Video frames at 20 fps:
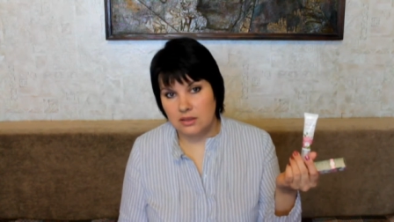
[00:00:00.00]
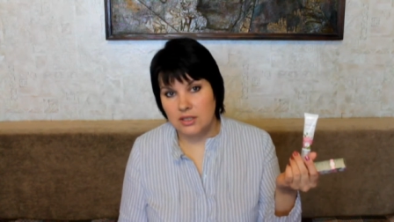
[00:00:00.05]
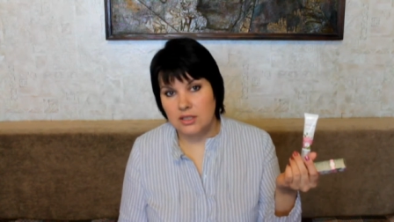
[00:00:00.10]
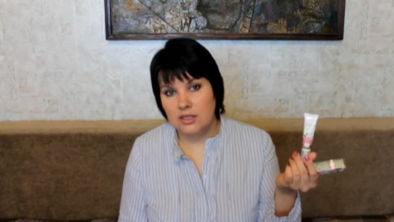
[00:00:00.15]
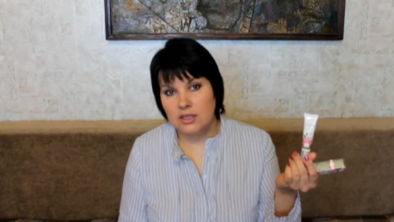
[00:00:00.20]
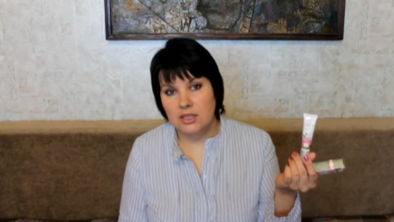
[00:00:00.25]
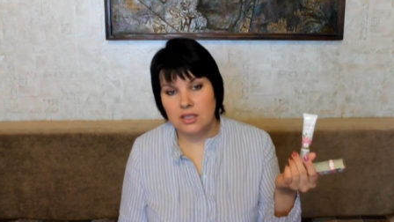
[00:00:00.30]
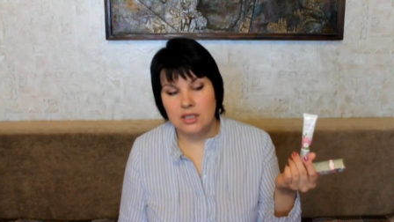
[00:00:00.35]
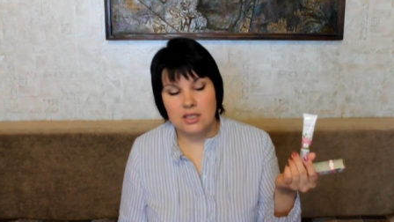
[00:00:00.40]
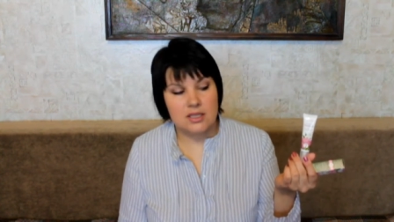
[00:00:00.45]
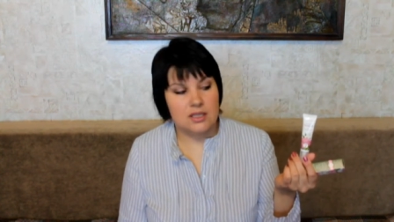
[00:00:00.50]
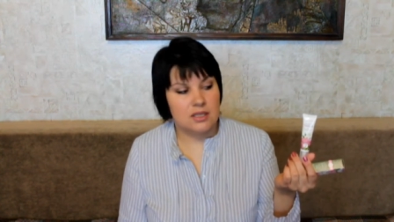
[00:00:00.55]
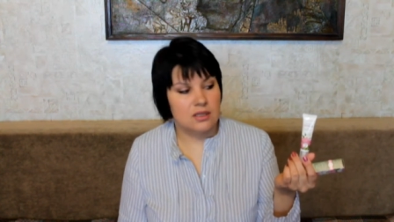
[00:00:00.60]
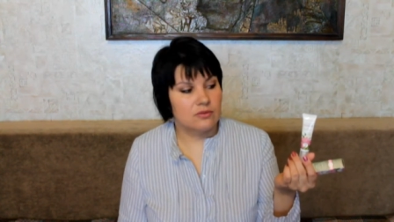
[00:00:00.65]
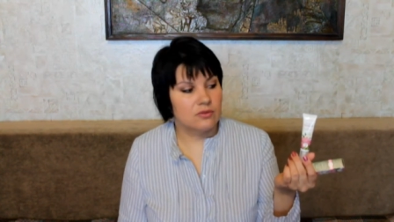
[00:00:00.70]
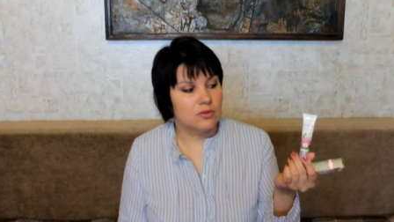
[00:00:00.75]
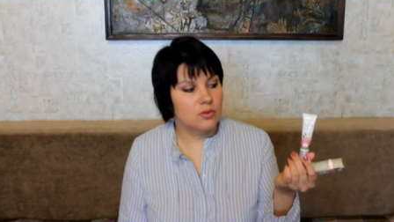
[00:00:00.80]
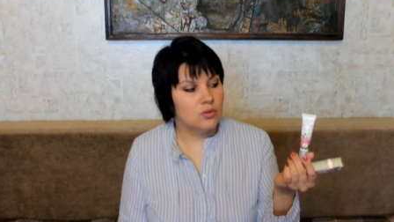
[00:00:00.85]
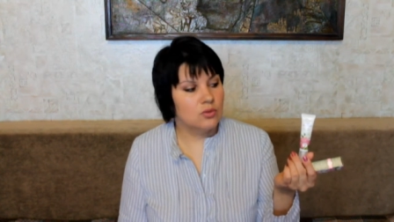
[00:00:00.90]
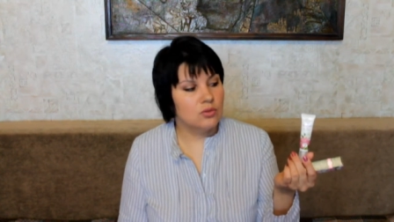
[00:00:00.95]
где-то
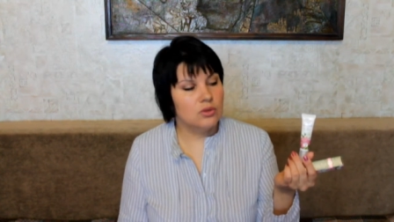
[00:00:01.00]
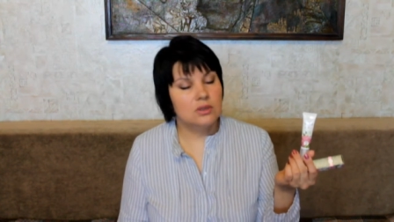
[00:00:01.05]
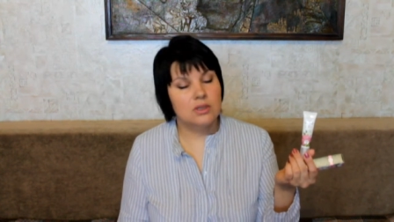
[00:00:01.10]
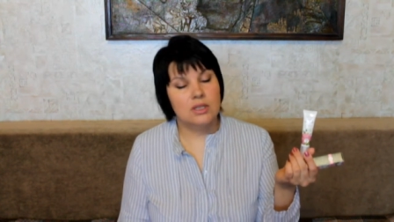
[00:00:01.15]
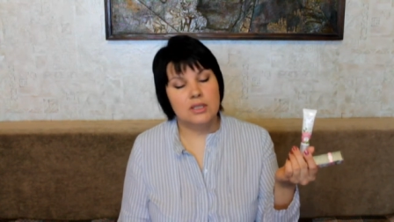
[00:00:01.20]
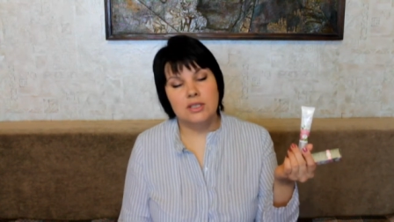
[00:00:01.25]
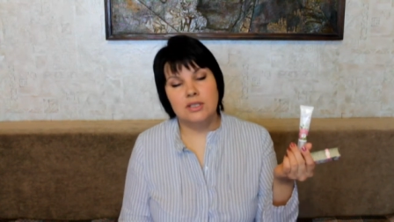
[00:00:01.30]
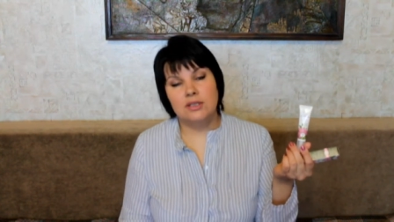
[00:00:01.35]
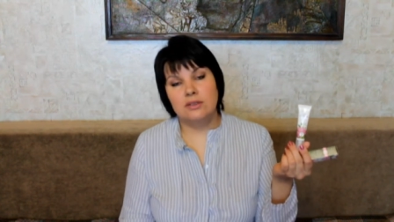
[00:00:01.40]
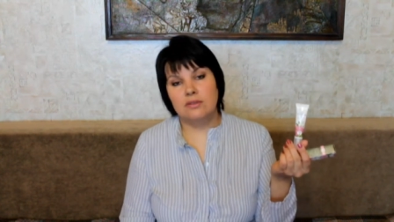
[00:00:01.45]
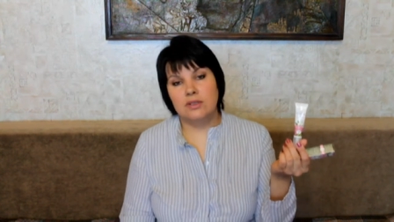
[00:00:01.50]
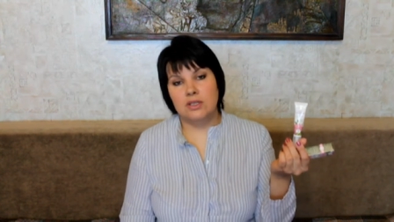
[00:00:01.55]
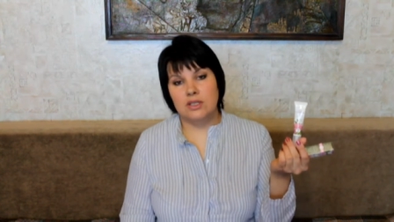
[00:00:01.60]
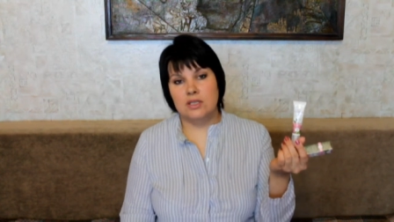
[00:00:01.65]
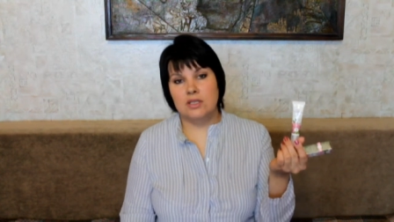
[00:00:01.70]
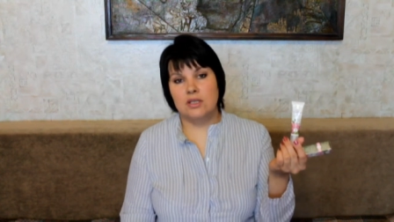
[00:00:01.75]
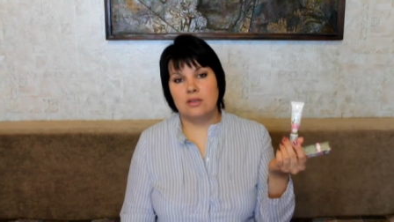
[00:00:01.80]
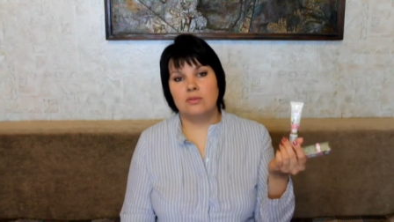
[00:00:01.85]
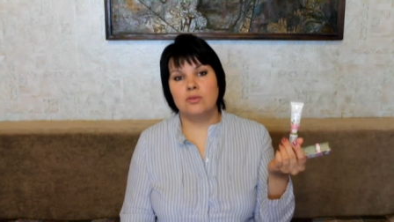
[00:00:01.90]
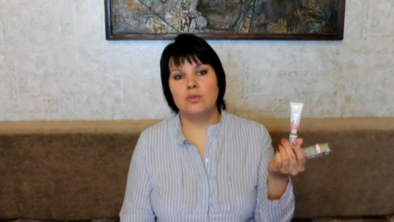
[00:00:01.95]
раза в год, один-два
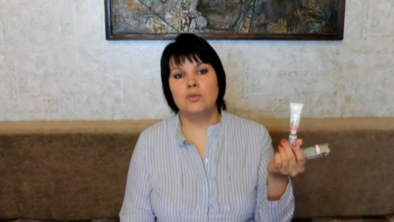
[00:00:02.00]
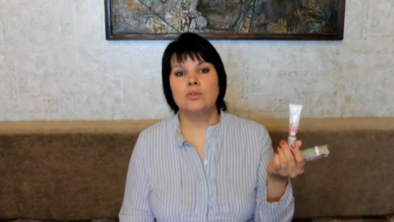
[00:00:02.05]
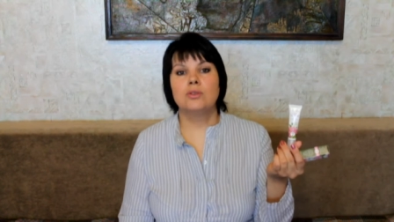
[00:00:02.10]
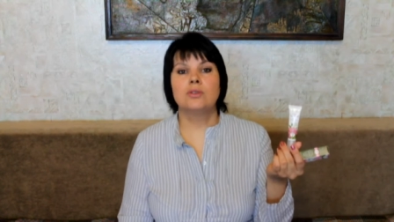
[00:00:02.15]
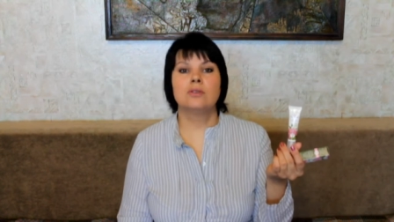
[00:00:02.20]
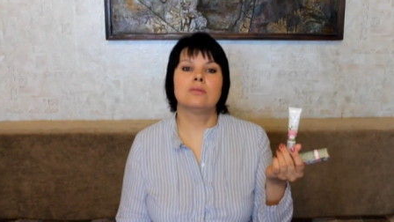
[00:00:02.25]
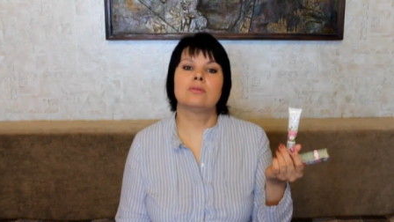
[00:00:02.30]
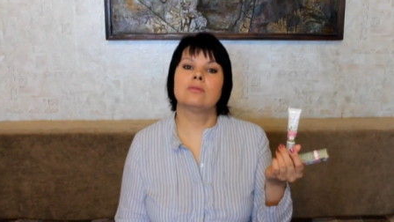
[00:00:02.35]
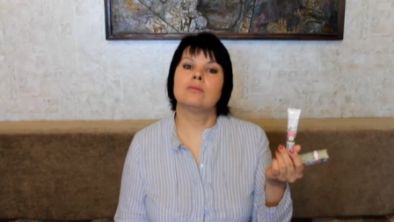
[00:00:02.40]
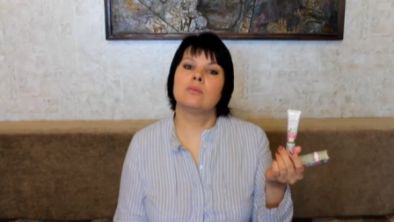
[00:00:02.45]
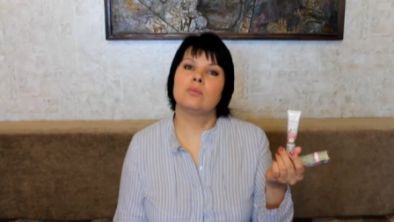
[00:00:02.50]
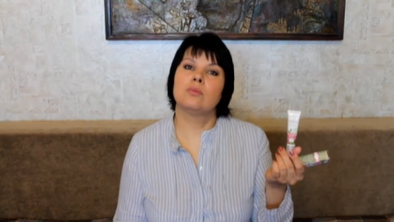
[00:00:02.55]
раза в год